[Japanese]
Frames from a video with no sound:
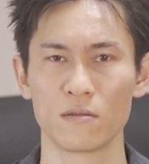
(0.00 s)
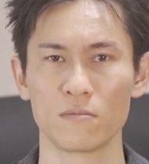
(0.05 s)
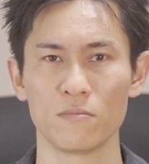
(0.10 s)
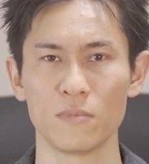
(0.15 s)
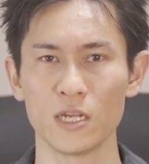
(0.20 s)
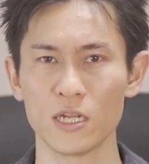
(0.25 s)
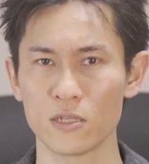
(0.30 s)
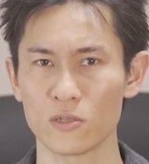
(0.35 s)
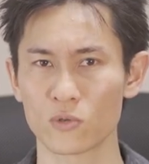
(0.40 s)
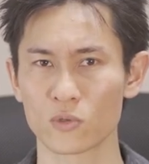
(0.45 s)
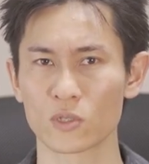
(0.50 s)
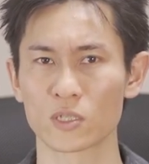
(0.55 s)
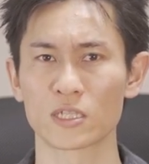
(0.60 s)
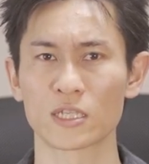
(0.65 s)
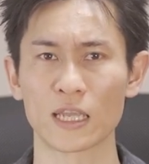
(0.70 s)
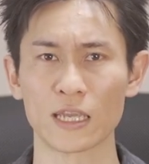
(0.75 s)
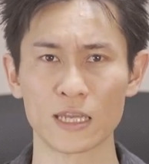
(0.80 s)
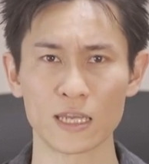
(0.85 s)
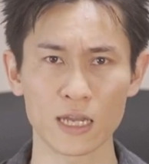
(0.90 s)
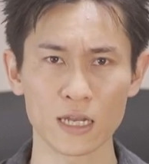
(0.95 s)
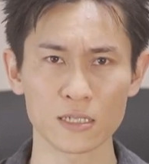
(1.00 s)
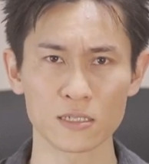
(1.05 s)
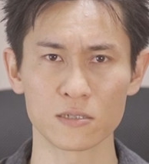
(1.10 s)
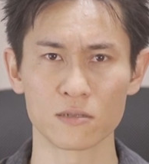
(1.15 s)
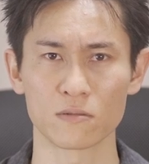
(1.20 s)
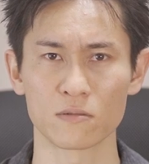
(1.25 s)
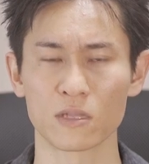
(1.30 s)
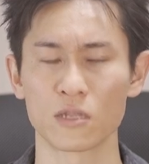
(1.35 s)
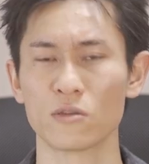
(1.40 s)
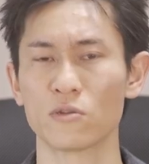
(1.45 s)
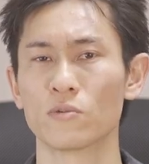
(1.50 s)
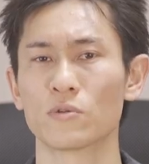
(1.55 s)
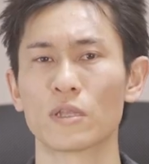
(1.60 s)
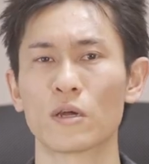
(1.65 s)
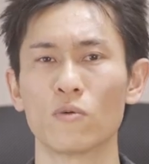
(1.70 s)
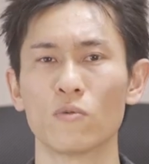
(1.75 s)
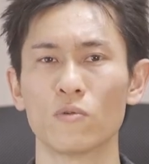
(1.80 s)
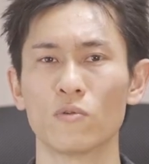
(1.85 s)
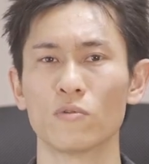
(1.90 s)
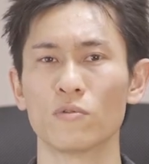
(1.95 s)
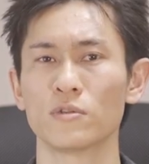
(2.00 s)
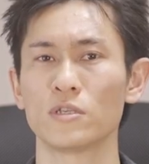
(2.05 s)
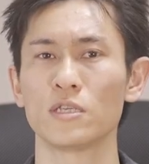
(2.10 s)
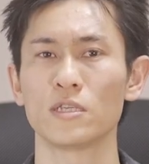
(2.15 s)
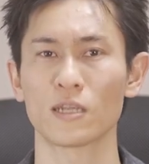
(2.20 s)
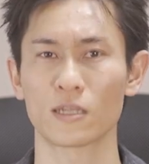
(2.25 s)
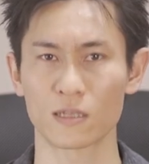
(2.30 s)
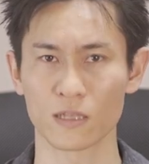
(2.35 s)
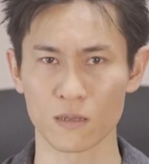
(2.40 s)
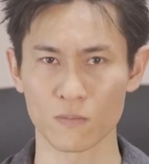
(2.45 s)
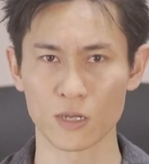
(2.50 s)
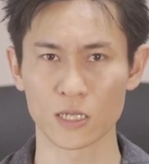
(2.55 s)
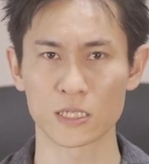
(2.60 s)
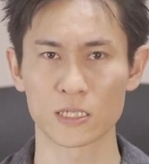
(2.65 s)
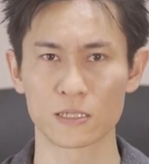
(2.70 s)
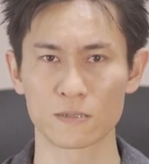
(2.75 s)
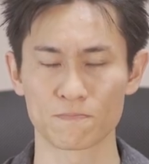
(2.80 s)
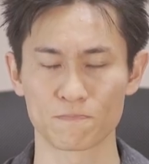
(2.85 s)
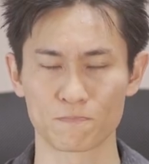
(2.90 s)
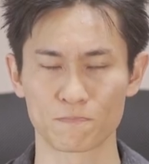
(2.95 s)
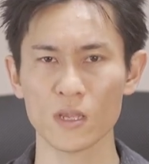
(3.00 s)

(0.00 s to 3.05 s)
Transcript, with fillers: メリットとして活かすっていうような方法になっています。